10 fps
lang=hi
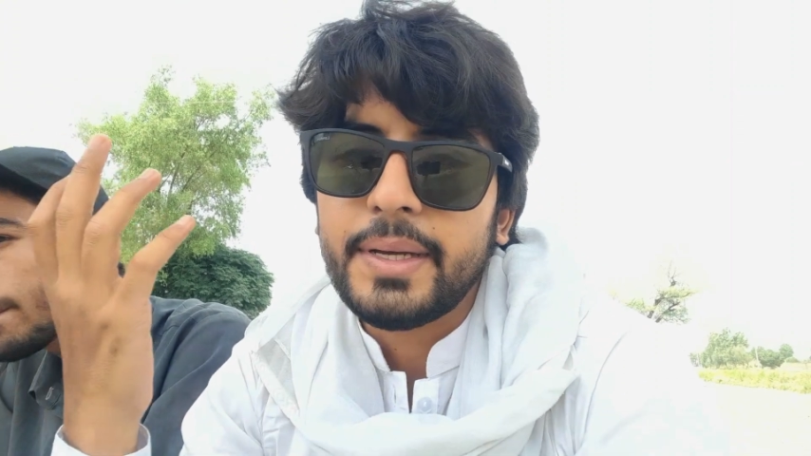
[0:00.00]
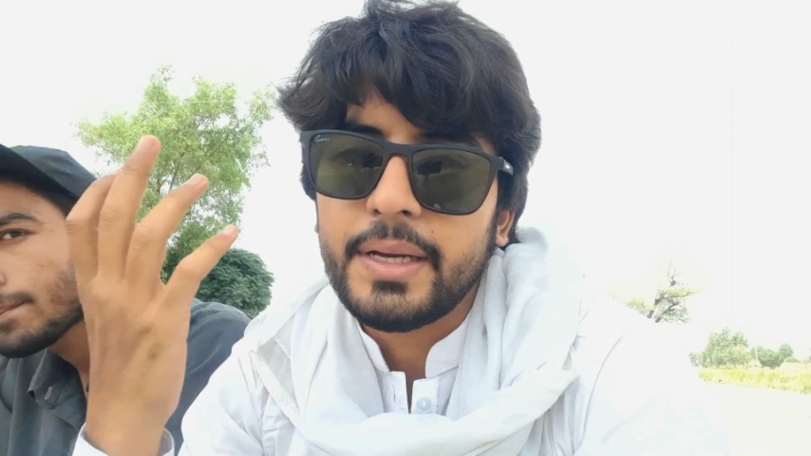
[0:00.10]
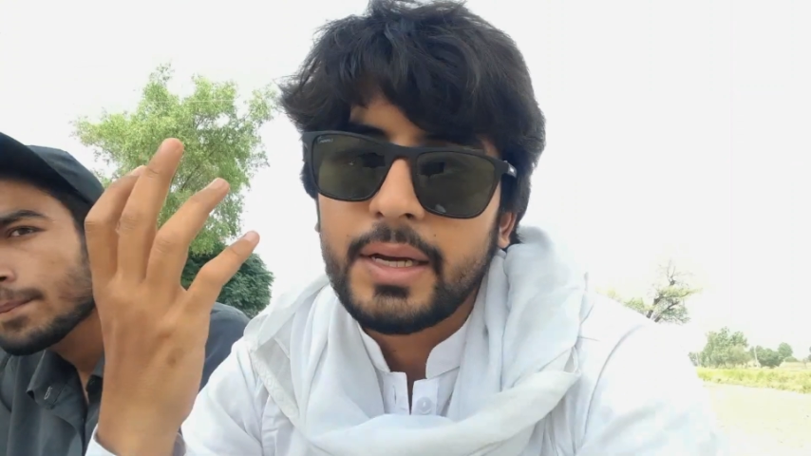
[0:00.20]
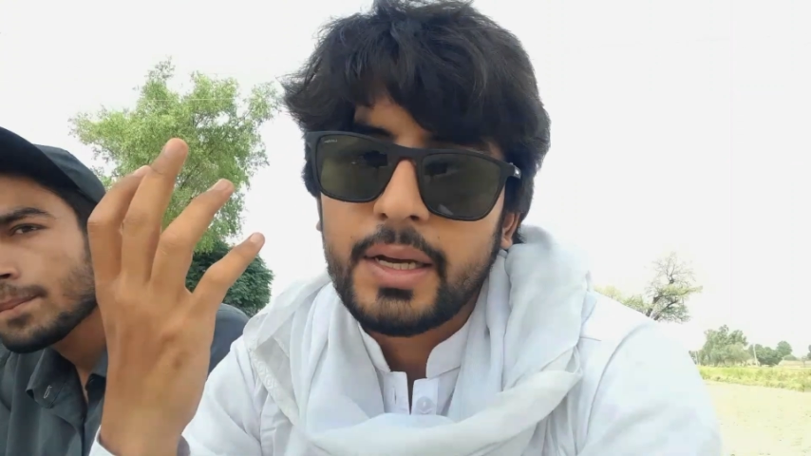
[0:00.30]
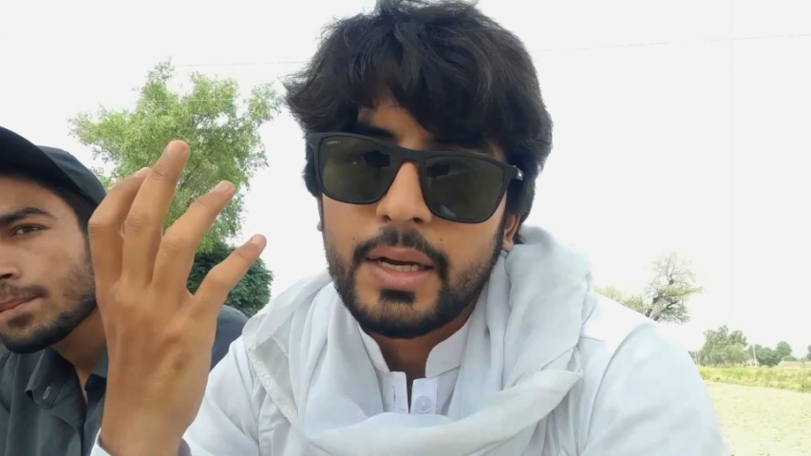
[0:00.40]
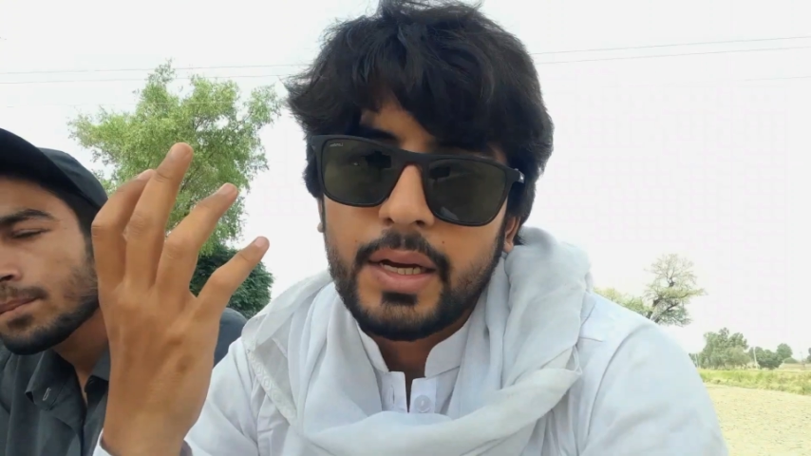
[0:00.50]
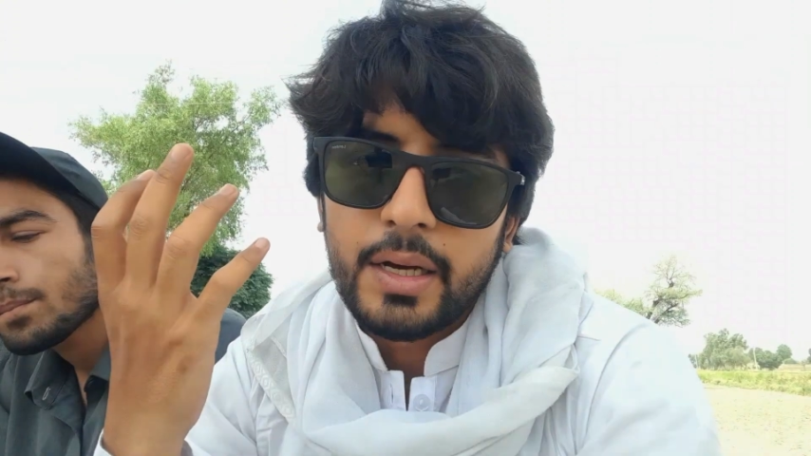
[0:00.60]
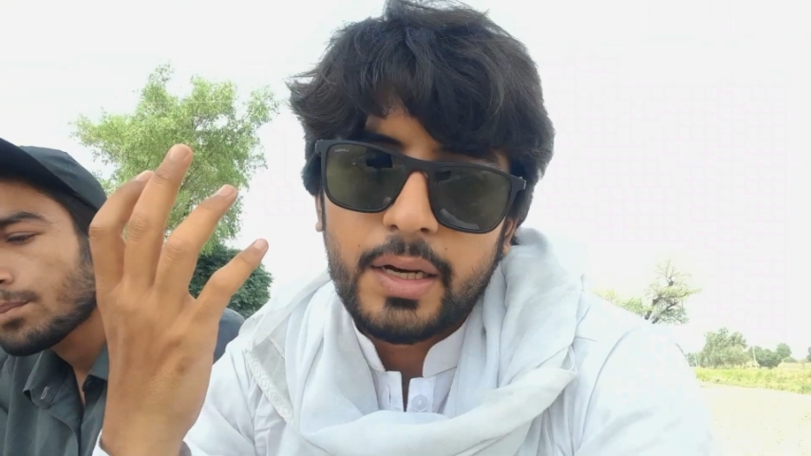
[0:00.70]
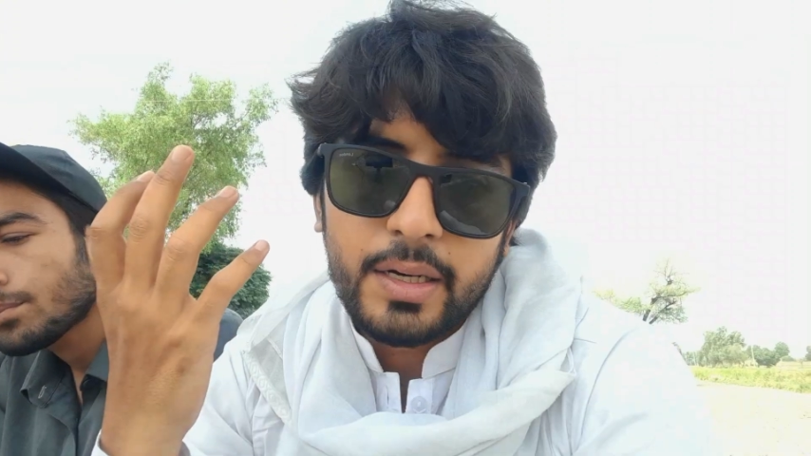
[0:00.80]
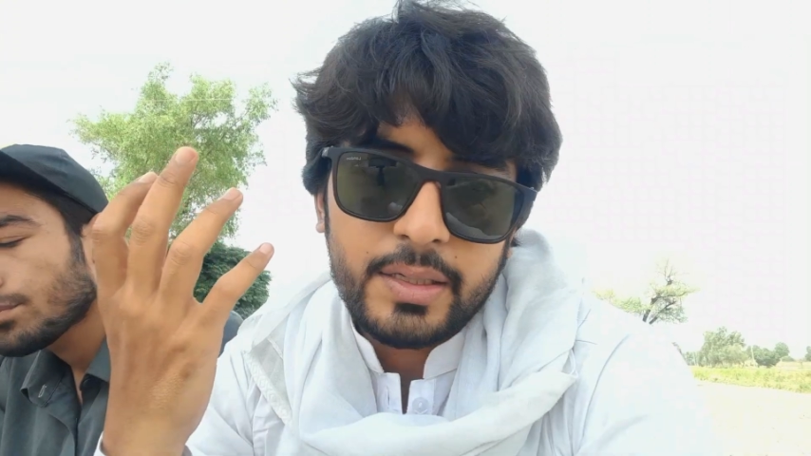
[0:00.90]
पे
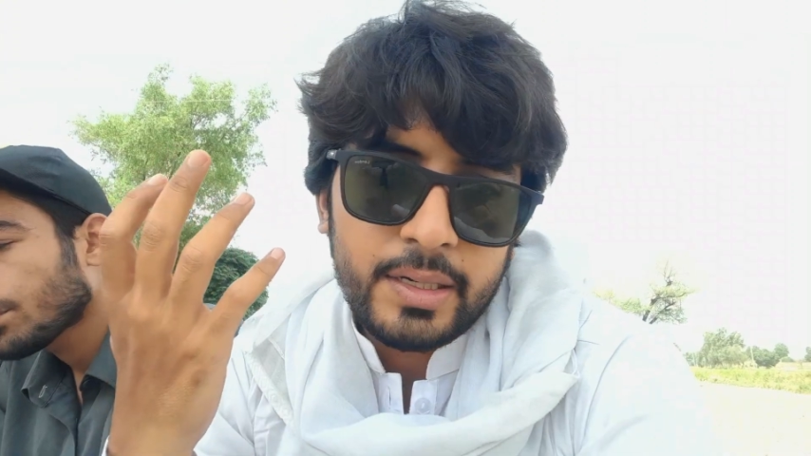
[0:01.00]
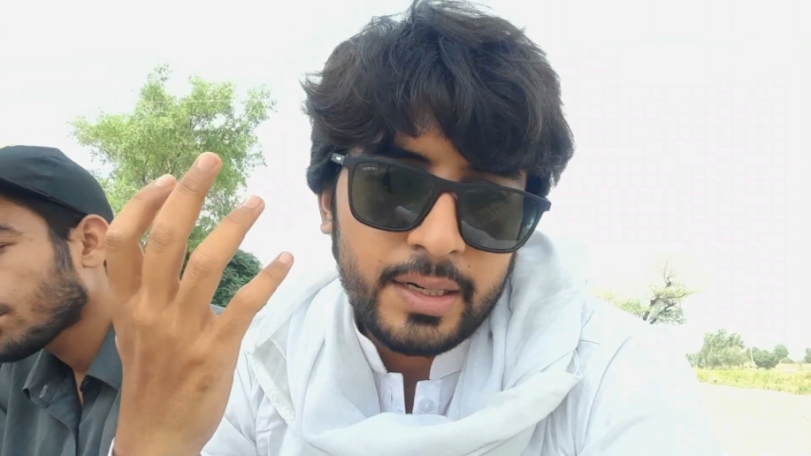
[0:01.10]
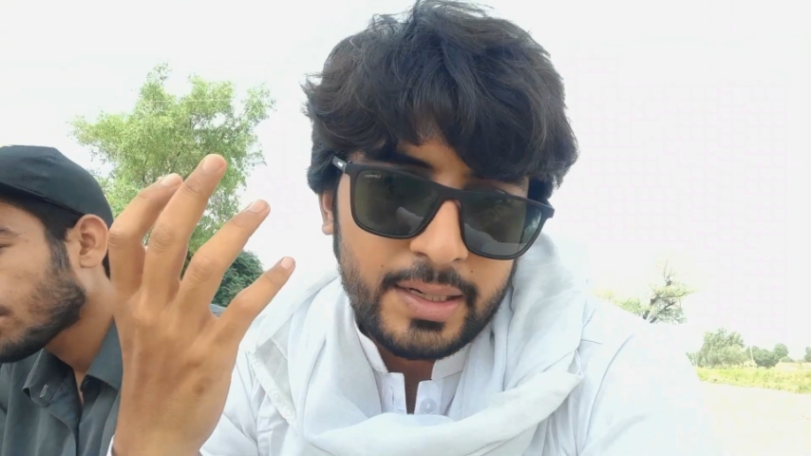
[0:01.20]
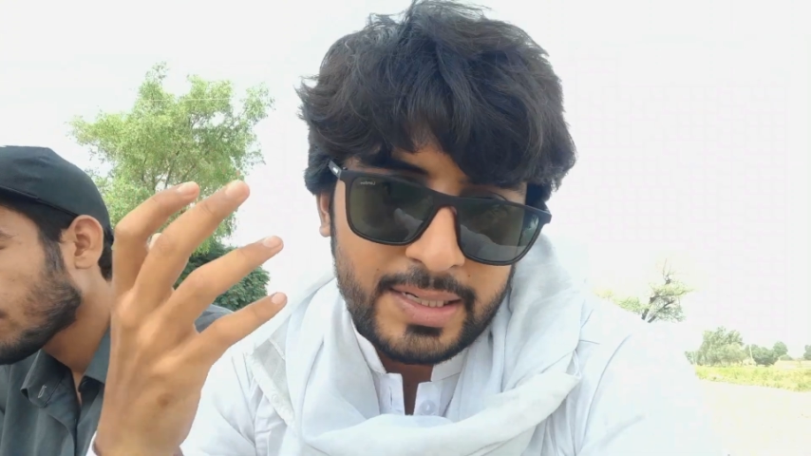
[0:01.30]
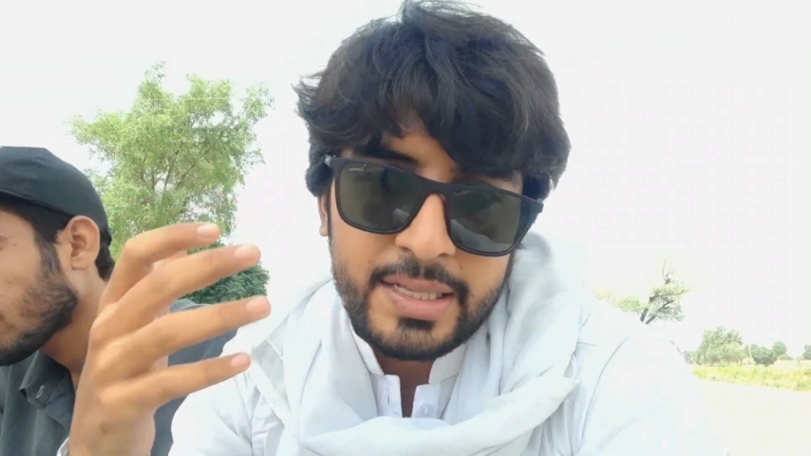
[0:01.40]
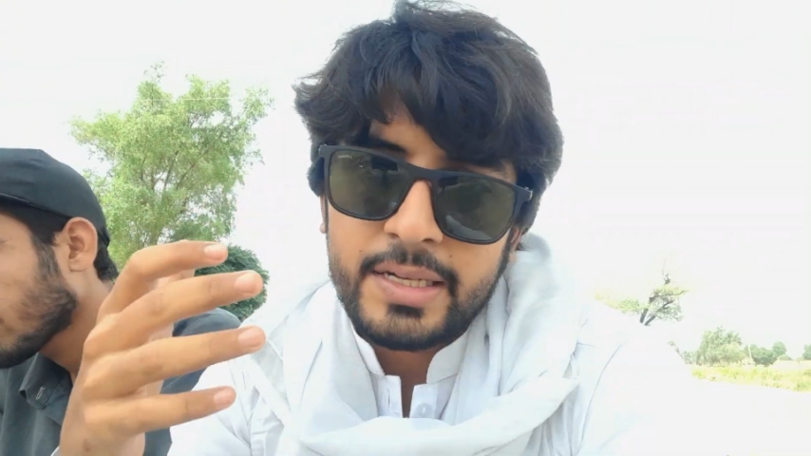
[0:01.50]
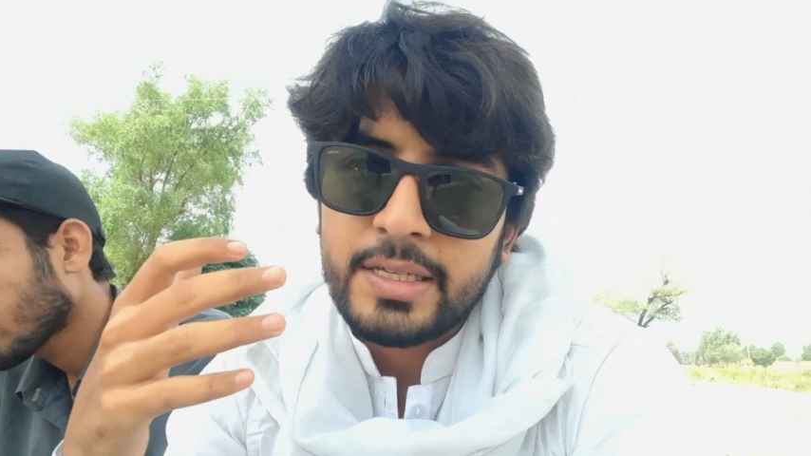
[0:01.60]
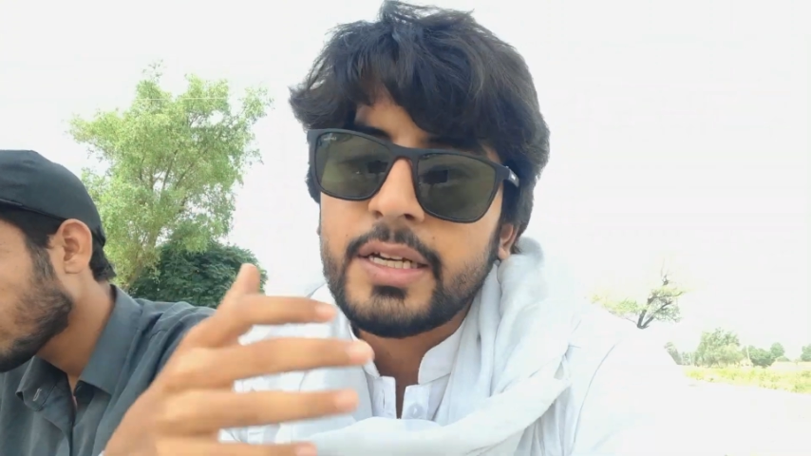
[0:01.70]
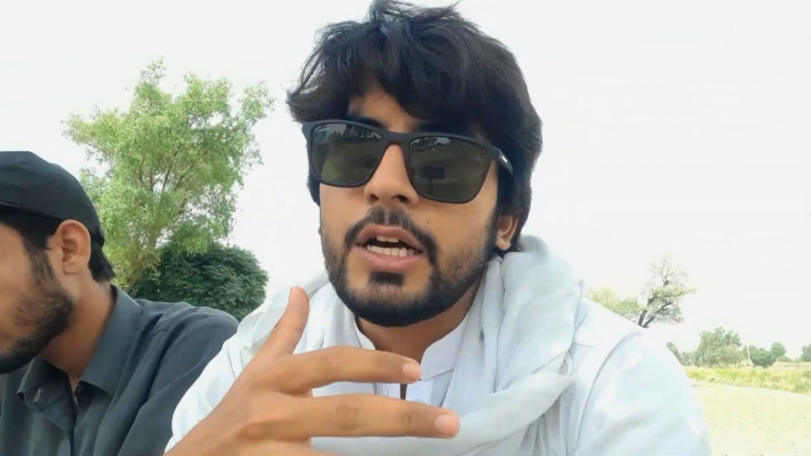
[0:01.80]
इधर इसी